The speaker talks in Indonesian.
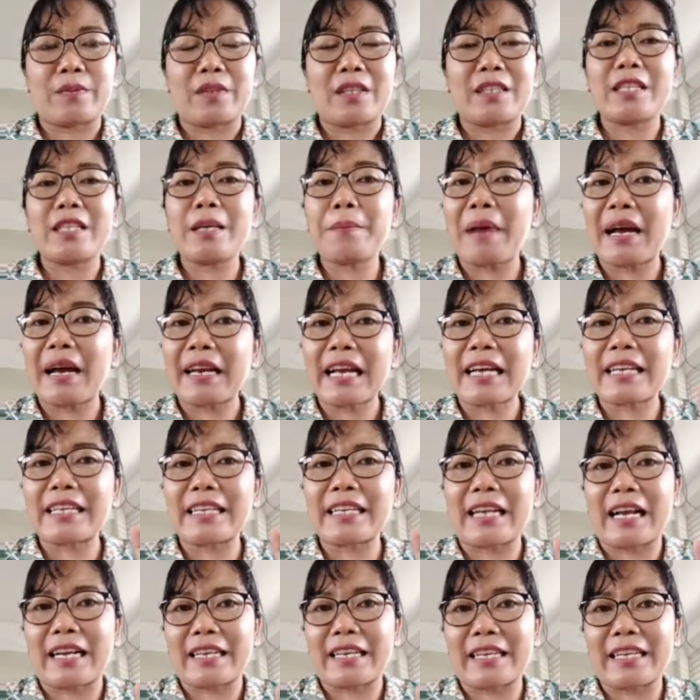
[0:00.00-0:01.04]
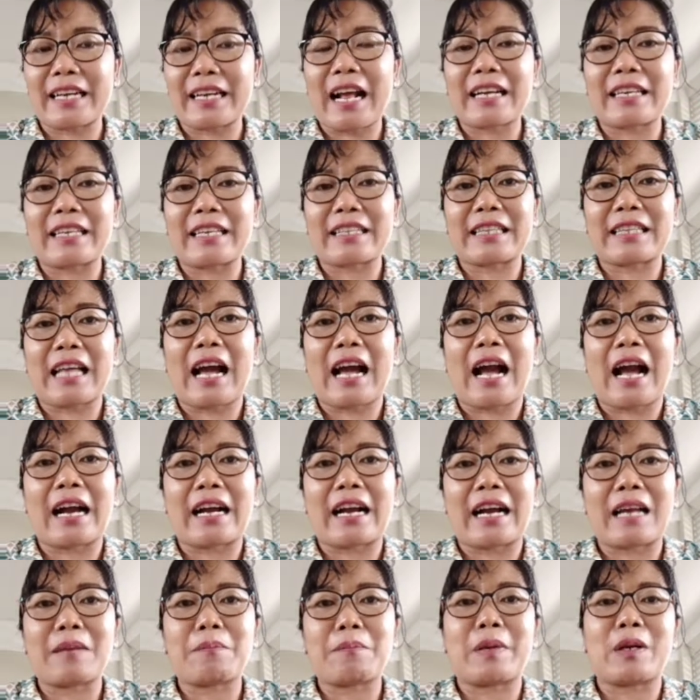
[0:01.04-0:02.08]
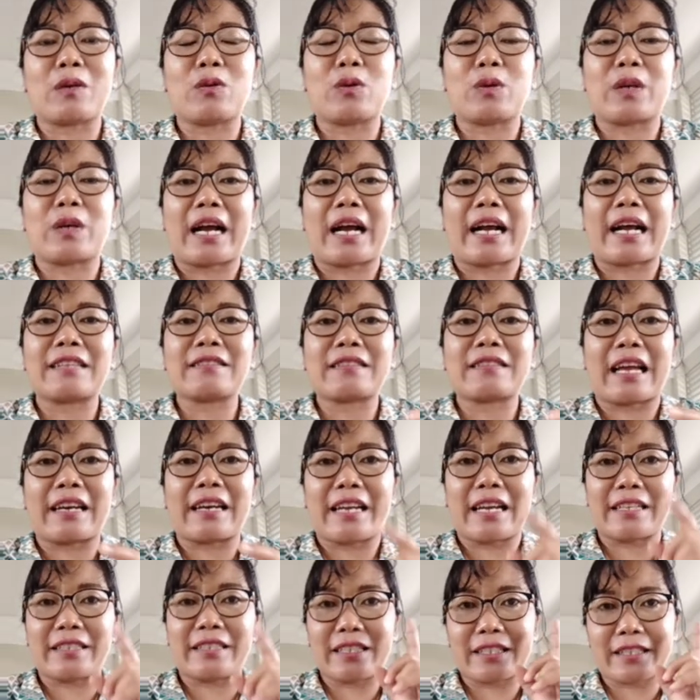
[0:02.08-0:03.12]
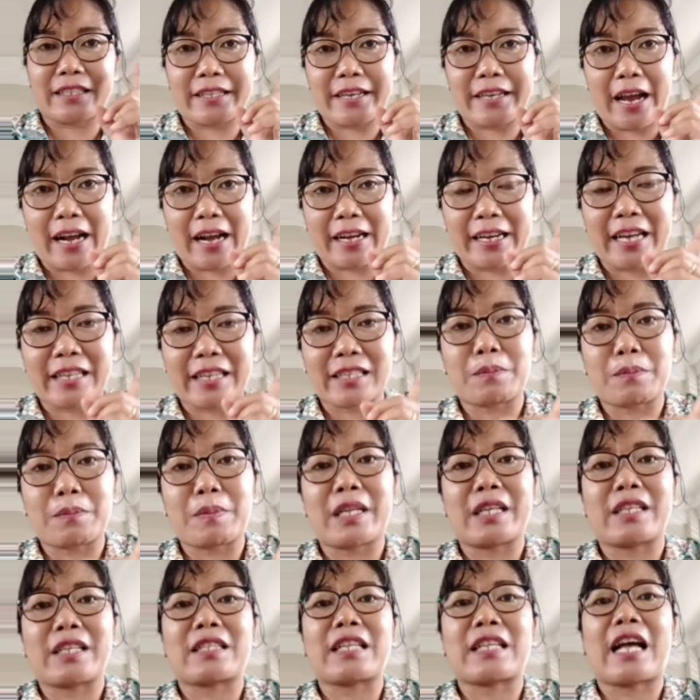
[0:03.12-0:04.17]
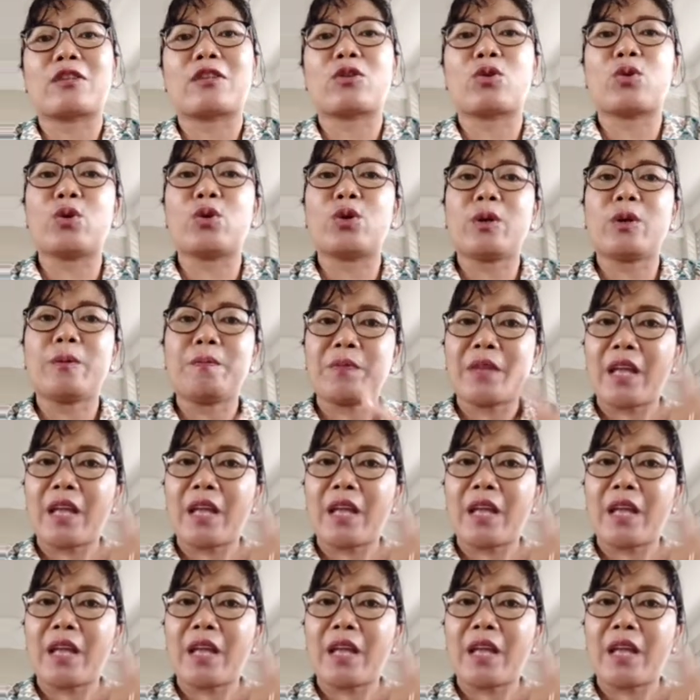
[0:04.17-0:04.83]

Di mana kira-kira kita akan menggunakan tanda jeda garis miring satu,